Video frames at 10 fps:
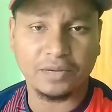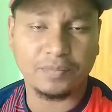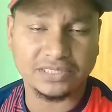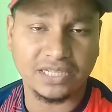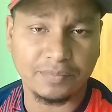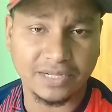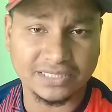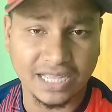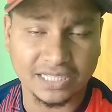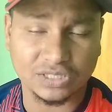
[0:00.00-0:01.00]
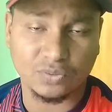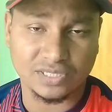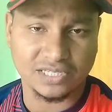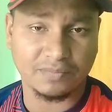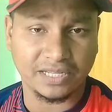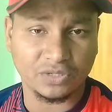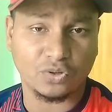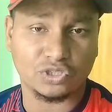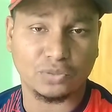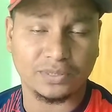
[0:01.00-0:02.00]
হান্ড্রেড পার্সেন্ট আপনাকে চার হাজার ওয়াচ টাইম গেন
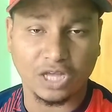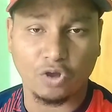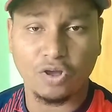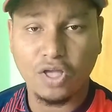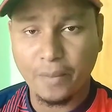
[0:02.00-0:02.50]
করতে হবে তাও